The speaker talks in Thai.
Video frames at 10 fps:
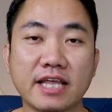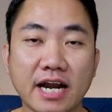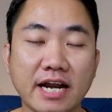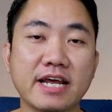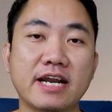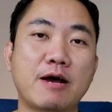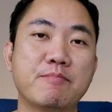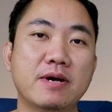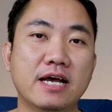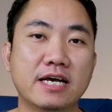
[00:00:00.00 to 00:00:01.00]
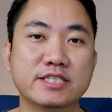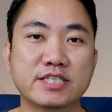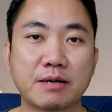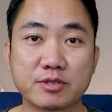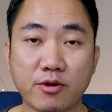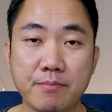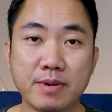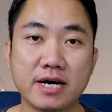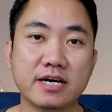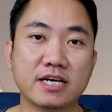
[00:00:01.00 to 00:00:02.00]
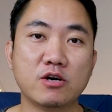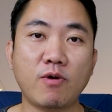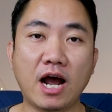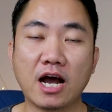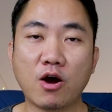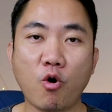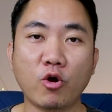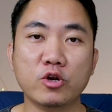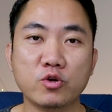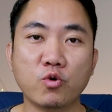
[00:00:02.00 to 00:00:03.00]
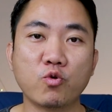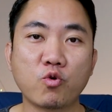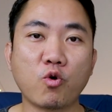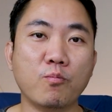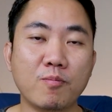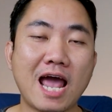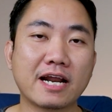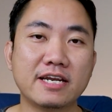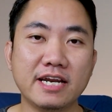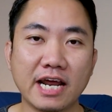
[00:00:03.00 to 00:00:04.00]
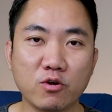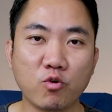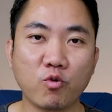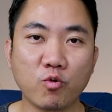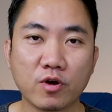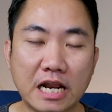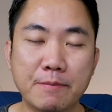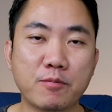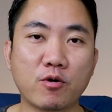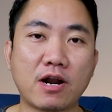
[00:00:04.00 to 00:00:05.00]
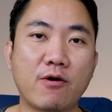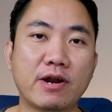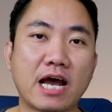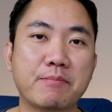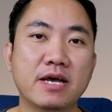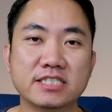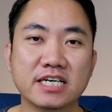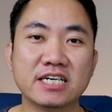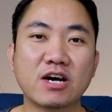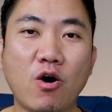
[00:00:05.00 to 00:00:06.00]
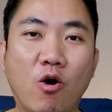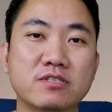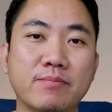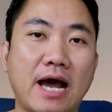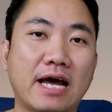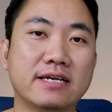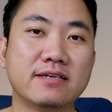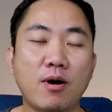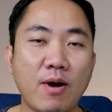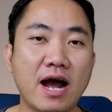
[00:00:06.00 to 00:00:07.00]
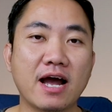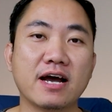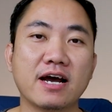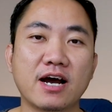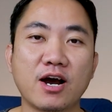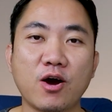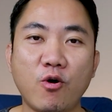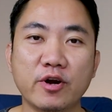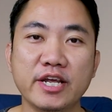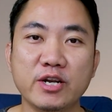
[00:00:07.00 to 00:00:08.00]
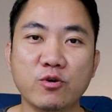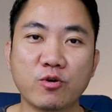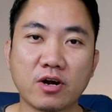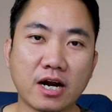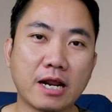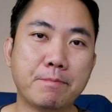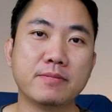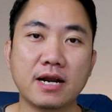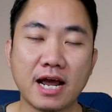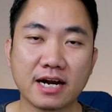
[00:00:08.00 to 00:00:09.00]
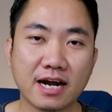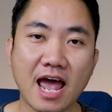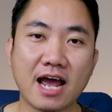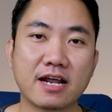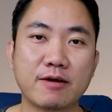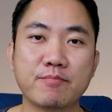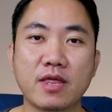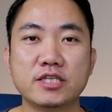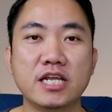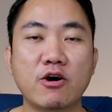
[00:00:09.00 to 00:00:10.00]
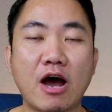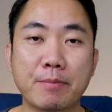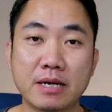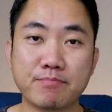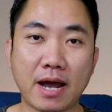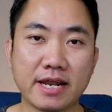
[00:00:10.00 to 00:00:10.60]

ดังนั้นเนี่ยนะครับ subscriber หรือว่าคนดูกลุ่มแรกที่ได้ดูคลิปของเรานะครับ จึงโคตรสำคัญ เพราะว่าคนที่ดูคลิปแรกๆนะครับที่เราอัพ ขึ้นไป